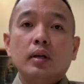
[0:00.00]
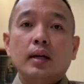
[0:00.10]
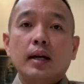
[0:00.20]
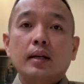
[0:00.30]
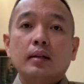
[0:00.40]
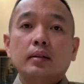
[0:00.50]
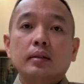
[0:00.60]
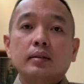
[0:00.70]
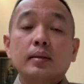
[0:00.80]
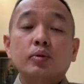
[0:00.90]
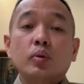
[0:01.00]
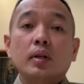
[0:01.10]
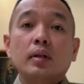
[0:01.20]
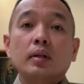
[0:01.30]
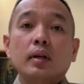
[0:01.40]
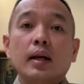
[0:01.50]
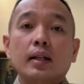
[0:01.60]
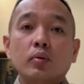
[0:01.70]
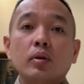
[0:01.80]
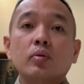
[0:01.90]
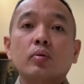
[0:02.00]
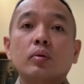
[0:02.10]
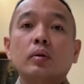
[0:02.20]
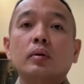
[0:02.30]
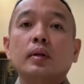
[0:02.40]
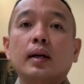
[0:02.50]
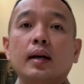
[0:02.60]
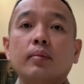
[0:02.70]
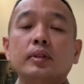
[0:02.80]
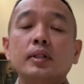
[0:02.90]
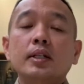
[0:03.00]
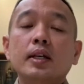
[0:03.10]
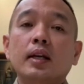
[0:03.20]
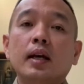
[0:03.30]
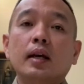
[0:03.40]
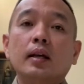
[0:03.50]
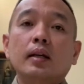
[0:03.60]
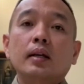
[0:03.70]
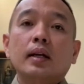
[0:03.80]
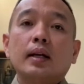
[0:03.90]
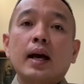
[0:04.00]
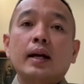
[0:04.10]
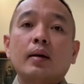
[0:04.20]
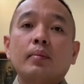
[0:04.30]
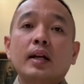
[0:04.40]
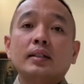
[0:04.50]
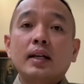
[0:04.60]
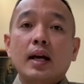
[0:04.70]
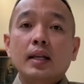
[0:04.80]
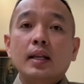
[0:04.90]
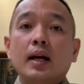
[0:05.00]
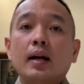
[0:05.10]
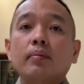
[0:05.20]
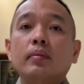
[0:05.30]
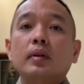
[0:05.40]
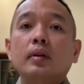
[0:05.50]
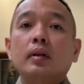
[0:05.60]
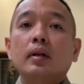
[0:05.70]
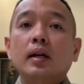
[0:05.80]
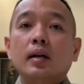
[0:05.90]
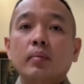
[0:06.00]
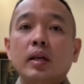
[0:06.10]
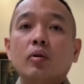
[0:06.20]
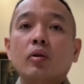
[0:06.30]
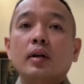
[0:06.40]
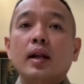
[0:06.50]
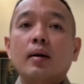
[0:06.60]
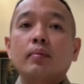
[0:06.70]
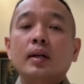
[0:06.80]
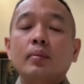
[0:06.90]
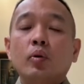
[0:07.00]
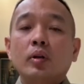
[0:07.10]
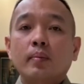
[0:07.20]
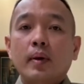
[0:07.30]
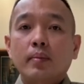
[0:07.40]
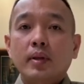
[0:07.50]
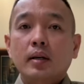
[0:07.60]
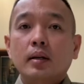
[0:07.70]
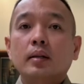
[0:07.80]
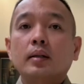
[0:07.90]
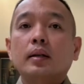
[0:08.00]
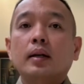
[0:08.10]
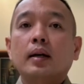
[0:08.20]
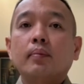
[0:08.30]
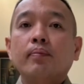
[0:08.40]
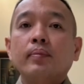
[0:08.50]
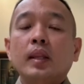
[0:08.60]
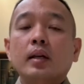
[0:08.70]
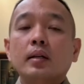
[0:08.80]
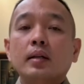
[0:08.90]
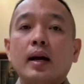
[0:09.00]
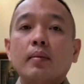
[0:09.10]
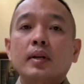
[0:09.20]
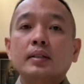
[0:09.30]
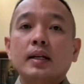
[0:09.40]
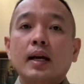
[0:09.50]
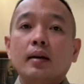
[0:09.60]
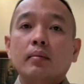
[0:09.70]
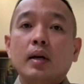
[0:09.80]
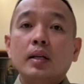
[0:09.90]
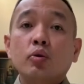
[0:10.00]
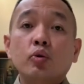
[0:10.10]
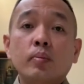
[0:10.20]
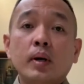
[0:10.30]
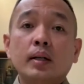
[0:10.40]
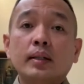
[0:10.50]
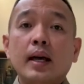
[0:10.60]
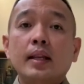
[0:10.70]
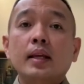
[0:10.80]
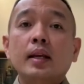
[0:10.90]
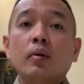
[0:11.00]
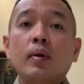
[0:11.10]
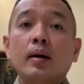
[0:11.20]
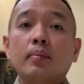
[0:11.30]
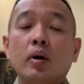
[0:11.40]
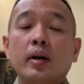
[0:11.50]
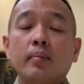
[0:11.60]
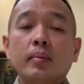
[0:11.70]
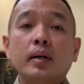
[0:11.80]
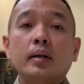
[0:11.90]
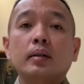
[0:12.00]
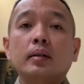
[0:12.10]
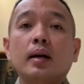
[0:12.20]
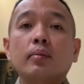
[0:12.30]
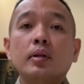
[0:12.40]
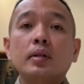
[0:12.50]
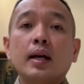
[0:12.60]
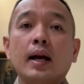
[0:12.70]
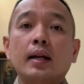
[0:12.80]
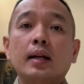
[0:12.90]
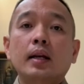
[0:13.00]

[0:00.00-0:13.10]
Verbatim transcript: กำลังสืบสวนหาตัวอยู่นะครับ ซึ่งจริงๆเนี่ยการทำในลักษณะนี้นะครับ เริ่มมีคนทำเริ่มมีคนเรียนแบบเยอะนะครับคือทำลักษณะเหมือนยูทูบเบอร์แต่นี่เรียกว่าพรฮับเบอร์นะครับก็คือการ